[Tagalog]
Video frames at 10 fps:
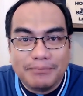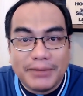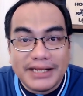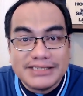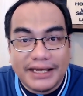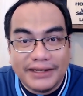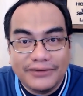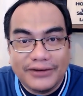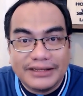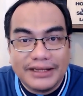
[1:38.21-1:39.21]

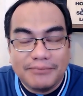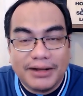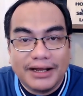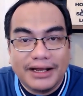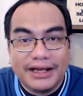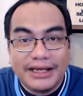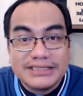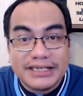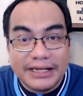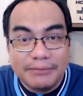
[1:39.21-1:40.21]
pariseyo at ng mga
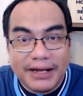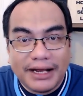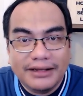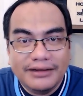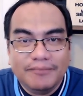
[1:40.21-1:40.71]
iskriba